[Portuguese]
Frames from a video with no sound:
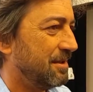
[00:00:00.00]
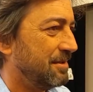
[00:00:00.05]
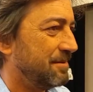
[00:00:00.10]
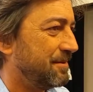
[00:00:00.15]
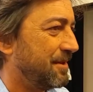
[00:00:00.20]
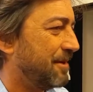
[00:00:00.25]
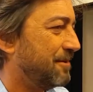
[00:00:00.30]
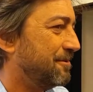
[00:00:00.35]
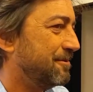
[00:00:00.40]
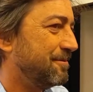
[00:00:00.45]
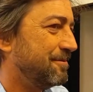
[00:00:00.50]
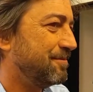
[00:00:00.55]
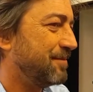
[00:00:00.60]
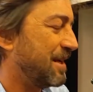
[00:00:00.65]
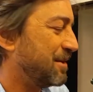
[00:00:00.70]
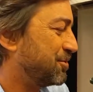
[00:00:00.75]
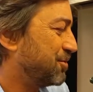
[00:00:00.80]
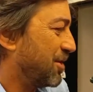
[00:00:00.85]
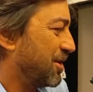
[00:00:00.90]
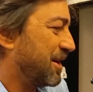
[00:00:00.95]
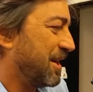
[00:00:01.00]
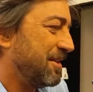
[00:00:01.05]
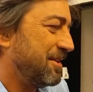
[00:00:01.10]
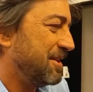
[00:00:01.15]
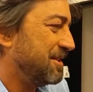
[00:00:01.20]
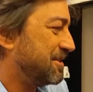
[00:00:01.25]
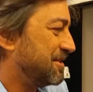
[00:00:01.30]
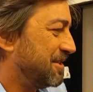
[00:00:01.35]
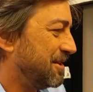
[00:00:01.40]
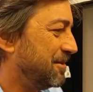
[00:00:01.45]
Então é só
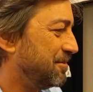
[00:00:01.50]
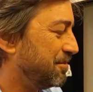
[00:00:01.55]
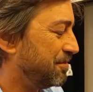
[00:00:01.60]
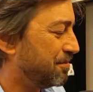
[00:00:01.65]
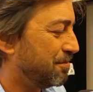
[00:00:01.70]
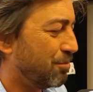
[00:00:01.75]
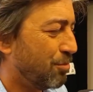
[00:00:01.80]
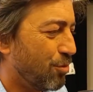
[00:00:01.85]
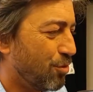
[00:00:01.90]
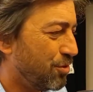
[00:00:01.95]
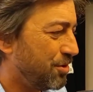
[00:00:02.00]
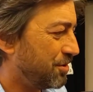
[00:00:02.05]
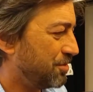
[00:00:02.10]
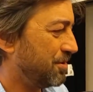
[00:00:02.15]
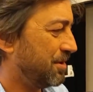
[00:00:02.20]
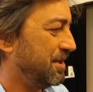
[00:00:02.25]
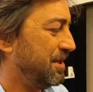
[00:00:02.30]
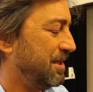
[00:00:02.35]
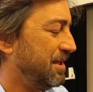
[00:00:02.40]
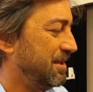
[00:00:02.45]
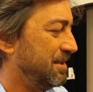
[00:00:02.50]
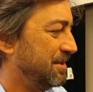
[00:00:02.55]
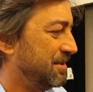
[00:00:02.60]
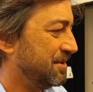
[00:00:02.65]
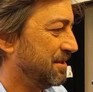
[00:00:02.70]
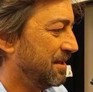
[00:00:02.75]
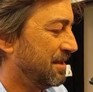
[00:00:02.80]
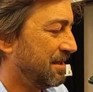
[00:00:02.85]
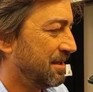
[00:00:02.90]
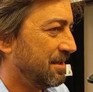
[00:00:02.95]
agradecer muito a
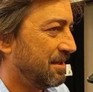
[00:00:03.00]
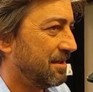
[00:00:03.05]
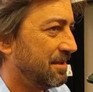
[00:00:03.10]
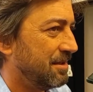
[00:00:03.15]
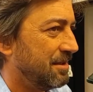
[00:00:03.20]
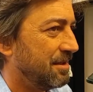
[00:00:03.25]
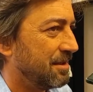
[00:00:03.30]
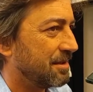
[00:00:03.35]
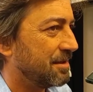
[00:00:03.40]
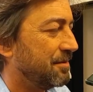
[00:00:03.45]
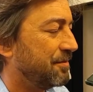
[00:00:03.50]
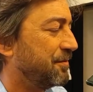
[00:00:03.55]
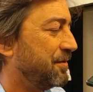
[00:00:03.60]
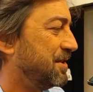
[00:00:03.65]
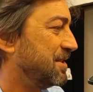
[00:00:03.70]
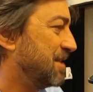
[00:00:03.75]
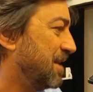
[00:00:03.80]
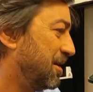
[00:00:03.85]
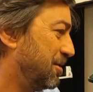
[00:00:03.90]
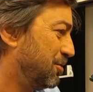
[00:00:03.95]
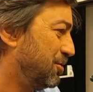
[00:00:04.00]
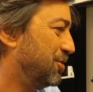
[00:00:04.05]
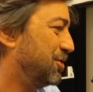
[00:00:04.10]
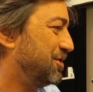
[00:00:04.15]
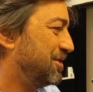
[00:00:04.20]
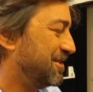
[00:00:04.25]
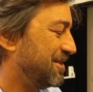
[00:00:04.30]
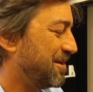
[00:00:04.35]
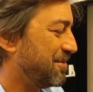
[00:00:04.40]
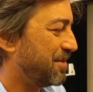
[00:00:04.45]
eles eh, que fizeram
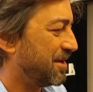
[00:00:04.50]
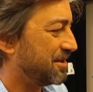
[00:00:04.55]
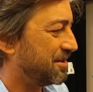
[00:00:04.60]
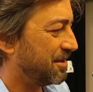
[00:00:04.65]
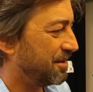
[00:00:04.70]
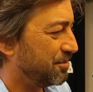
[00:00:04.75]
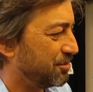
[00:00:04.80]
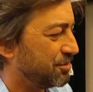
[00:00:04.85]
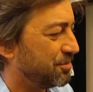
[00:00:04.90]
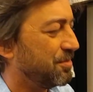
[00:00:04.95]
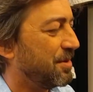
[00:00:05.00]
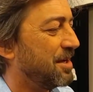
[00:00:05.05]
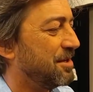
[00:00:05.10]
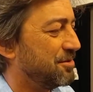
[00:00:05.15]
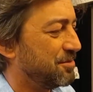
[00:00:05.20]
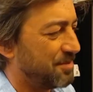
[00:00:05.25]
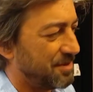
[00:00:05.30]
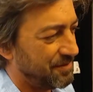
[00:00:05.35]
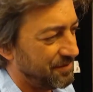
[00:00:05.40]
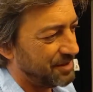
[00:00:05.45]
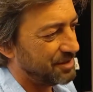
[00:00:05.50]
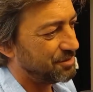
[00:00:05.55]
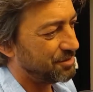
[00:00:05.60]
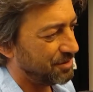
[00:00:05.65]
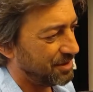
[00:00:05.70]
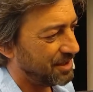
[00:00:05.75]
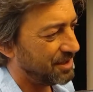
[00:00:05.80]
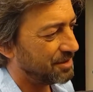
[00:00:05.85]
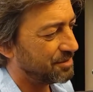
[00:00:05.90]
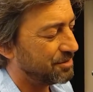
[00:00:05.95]
hoje, né? Batemos mais uma vez o
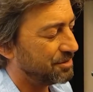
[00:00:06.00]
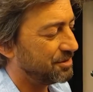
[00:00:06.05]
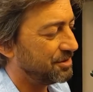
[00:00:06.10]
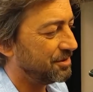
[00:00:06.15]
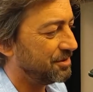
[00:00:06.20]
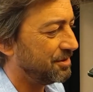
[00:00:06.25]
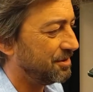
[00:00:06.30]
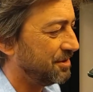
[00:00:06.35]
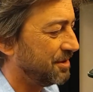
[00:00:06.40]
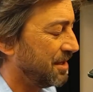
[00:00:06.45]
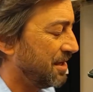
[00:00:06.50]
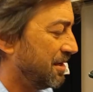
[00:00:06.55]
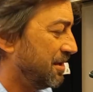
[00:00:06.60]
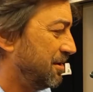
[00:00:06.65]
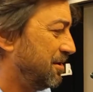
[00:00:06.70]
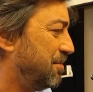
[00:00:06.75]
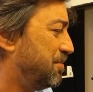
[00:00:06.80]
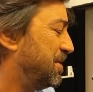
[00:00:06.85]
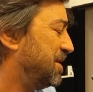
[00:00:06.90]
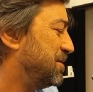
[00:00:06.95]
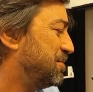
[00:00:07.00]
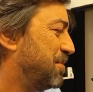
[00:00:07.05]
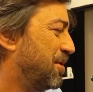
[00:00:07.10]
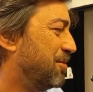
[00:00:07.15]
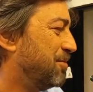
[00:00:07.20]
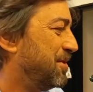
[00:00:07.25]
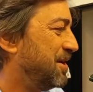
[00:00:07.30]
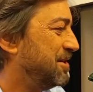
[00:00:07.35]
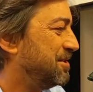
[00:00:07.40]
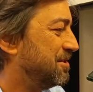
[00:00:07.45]
recorde de, e
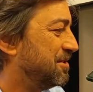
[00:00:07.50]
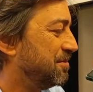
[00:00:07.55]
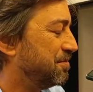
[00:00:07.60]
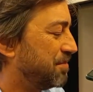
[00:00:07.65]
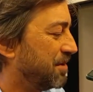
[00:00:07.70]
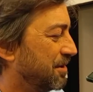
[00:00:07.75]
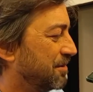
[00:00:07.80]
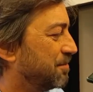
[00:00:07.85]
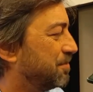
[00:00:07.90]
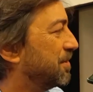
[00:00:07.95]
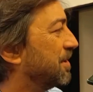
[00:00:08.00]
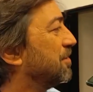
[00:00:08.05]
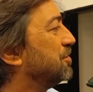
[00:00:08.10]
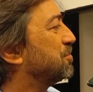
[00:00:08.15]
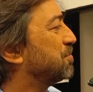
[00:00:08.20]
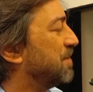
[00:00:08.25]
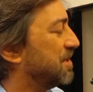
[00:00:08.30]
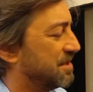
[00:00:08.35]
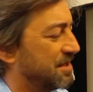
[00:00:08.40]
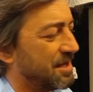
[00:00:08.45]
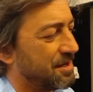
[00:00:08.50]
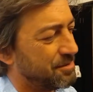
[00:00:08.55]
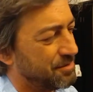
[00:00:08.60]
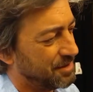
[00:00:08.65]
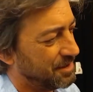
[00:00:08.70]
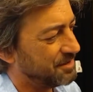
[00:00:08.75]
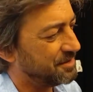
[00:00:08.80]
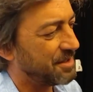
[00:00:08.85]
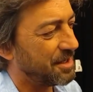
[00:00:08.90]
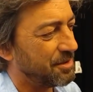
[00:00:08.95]
principalmente pelo, pelo espetáculo
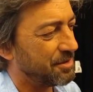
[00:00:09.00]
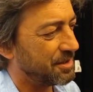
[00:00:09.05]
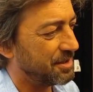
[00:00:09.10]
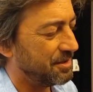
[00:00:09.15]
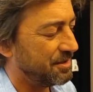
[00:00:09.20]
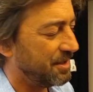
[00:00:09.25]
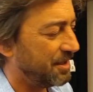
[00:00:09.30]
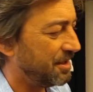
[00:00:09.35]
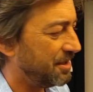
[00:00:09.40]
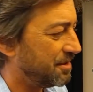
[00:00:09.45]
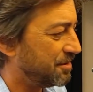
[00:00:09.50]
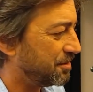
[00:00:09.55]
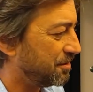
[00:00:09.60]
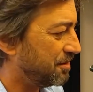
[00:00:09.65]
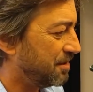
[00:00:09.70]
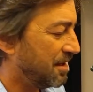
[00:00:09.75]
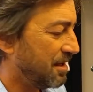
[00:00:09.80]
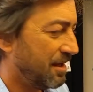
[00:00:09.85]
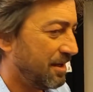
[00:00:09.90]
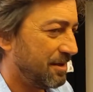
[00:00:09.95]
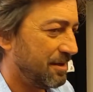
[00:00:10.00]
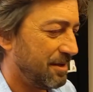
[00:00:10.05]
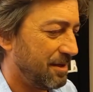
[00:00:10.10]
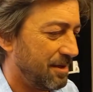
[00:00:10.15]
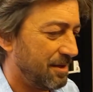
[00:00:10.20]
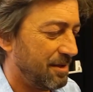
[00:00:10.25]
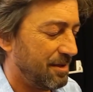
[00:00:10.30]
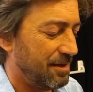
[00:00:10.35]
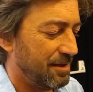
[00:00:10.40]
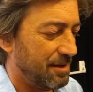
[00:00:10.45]
que eles deram aqui dentro
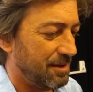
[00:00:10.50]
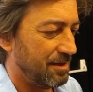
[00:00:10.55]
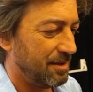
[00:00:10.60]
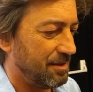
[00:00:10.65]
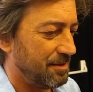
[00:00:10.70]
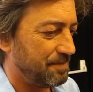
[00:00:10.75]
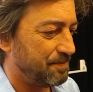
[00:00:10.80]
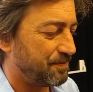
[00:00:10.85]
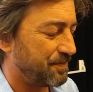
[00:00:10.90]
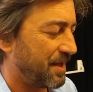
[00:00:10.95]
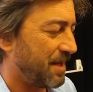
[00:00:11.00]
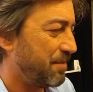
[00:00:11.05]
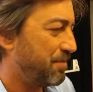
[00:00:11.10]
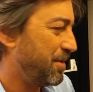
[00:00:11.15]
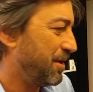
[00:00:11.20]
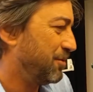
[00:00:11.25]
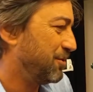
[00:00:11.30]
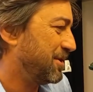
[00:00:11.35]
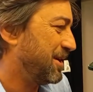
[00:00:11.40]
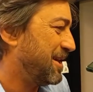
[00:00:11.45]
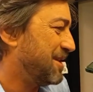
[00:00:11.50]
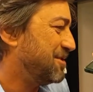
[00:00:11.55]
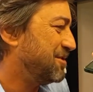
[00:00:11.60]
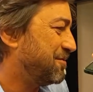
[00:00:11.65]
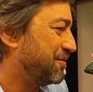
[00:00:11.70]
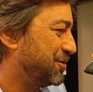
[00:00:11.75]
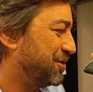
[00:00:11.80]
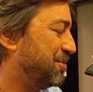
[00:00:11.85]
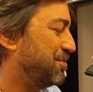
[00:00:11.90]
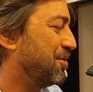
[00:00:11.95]
uh, e pelo
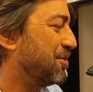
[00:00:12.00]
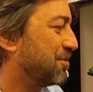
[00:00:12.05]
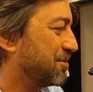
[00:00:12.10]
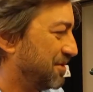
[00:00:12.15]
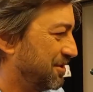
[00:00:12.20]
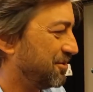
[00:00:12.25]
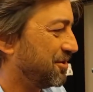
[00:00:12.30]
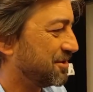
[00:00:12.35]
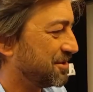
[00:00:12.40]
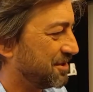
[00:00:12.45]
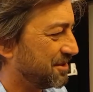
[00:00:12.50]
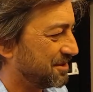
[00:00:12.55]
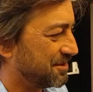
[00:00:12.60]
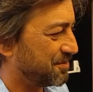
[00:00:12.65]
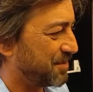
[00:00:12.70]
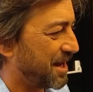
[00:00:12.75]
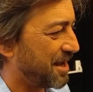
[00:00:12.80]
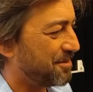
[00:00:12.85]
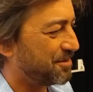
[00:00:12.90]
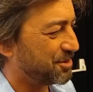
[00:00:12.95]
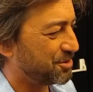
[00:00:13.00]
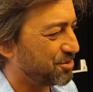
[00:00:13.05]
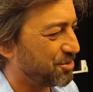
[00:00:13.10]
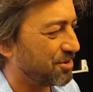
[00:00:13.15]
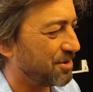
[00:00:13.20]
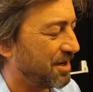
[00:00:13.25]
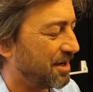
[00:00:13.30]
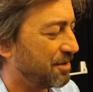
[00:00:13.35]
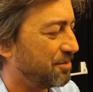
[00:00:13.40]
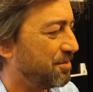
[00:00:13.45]
grande futebol que nossas Bravas
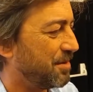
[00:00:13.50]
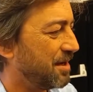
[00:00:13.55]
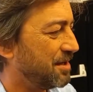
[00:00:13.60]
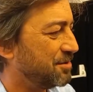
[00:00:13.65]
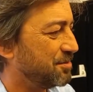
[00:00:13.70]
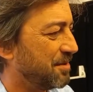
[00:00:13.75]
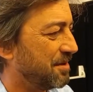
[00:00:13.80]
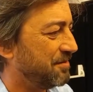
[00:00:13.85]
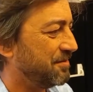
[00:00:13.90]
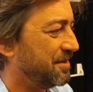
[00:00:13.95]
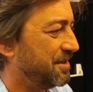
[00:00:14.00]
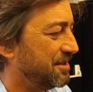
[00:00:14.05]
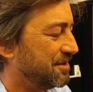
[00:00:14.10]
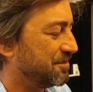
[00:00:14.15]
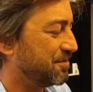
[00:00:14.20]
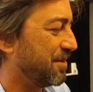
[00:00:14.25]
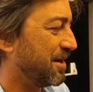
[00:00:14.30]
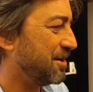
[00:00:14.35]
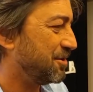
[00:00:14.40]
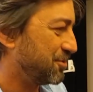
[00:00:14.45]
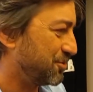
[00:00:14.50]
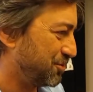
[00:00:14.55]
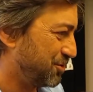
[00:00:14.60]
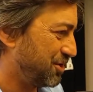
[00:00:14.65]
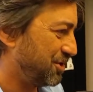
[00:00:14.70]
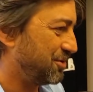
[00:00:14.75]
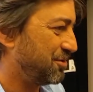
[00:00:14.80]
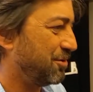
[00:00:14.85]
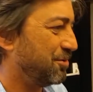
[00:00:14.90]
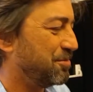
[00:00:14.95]
jogaram mais uma vez, mais um
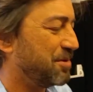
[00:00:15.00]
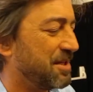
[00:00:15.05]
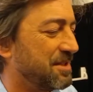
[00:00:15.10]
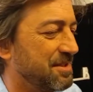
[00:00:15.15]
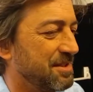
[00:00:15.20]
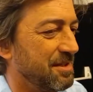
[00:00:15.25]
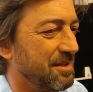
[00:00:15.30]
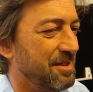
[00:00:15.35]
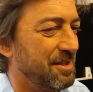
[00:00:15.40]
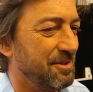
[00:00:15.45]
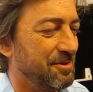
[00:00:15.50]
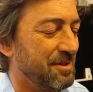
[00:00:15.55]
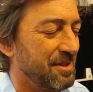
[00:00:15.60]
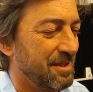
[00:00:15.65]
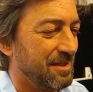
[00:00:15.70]
título brasileiro.